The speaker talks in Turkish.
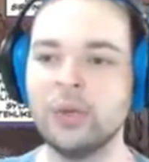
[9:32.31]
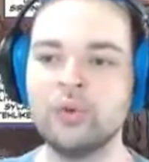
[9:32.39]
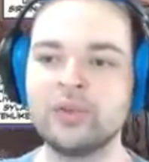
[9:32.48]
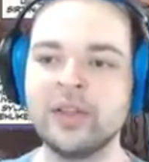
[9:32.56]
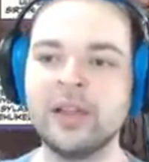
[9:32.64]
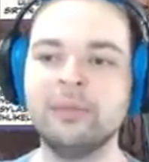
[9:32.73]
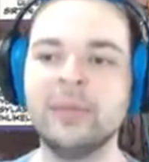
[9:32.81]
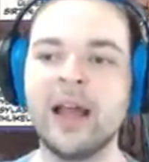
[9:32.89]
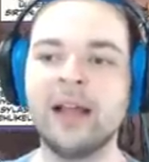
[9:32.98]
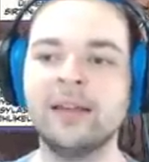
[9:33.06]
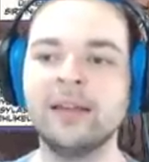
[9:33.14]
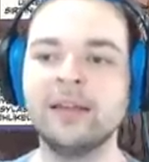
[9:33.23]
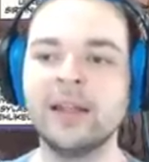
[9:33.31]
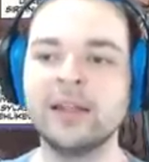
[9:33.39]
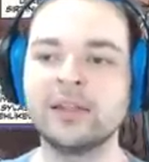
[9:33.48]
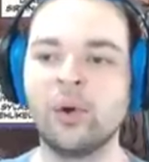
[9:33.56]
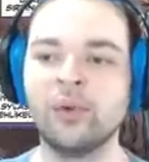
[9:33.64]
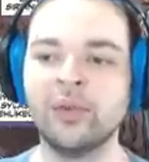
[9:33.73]
Üstlerim geldiğinde
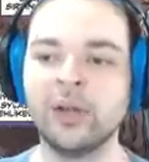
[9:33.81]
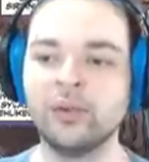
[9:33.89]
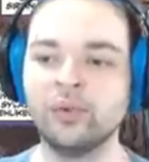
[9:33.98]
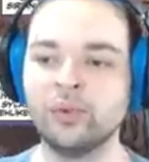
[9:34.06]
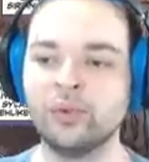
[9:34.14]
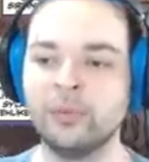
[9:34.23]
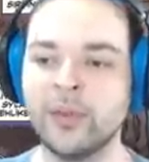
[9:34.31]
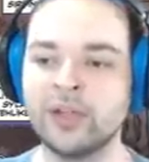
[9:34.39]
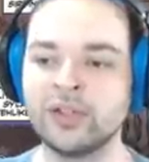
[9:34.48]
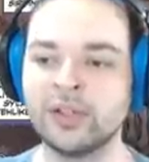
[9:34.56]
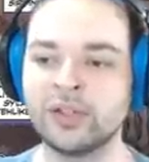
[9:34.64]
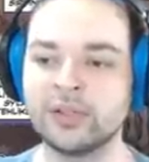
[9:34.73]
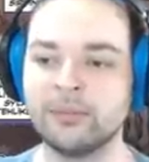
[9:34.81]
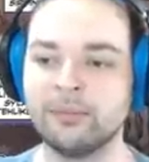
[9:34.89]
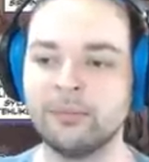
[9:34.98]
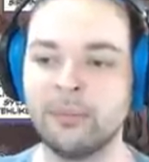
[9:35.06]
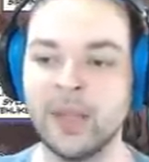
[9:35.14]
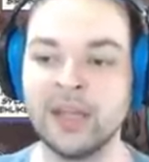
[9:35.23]
ise onları durdurmaya
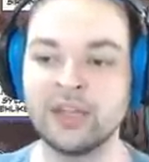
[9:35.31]
çalıştım. Beni